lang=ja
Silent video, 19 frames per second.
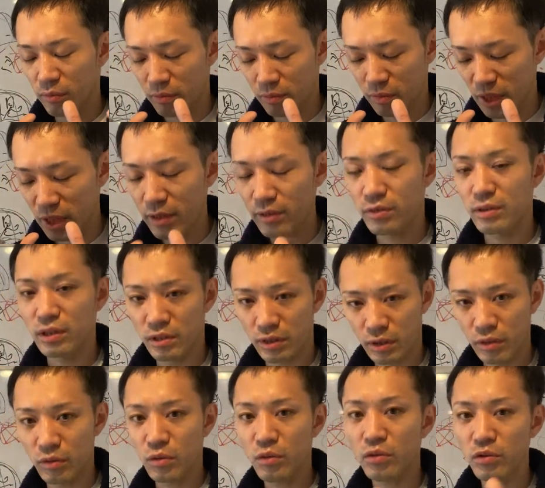見れるんですけ
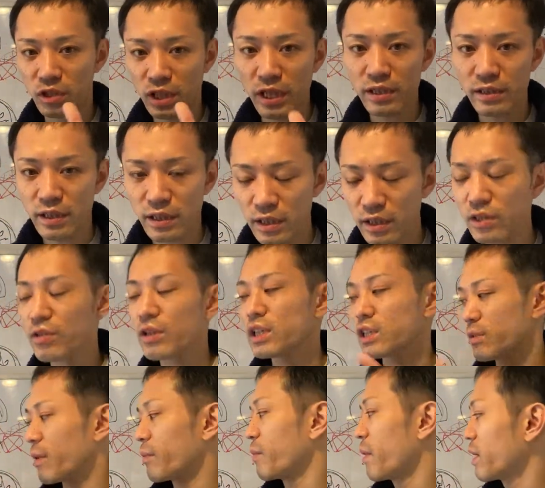どどの再生リストが一
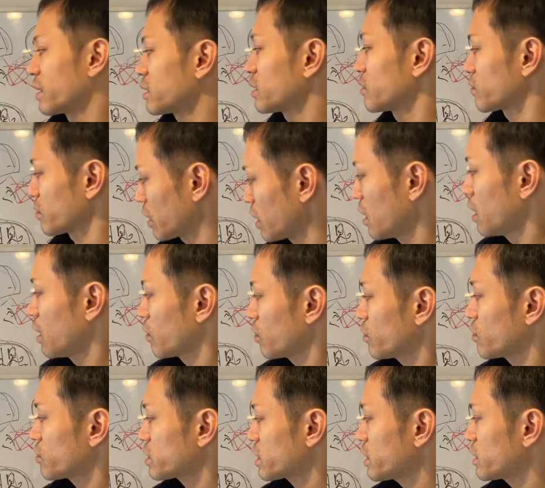番回ってるのか
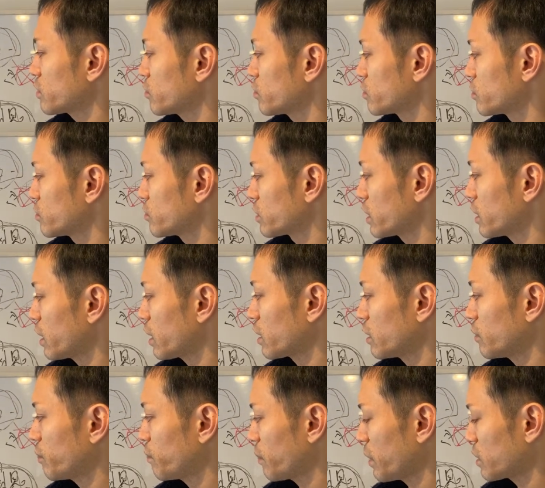吉谷の流儀が
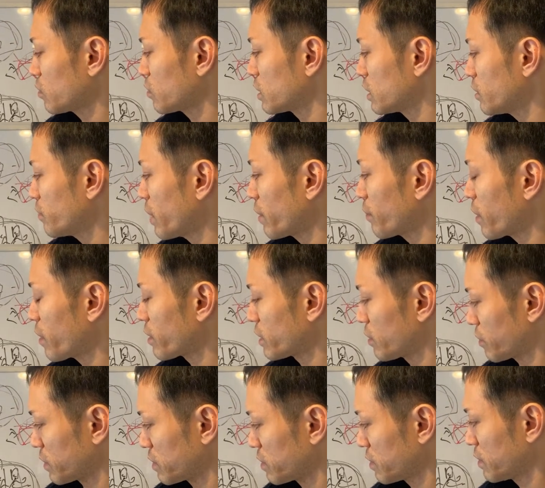一般の2倍回って
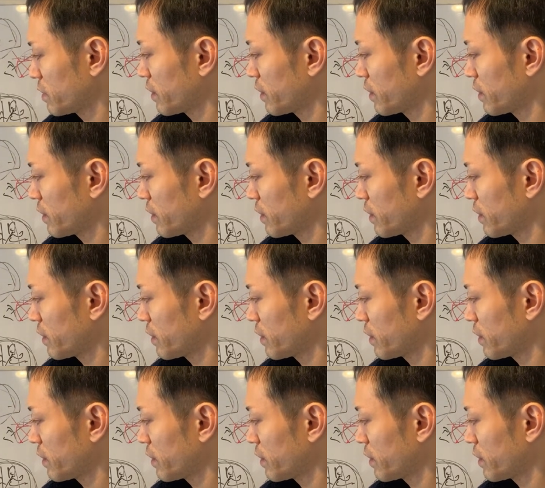ます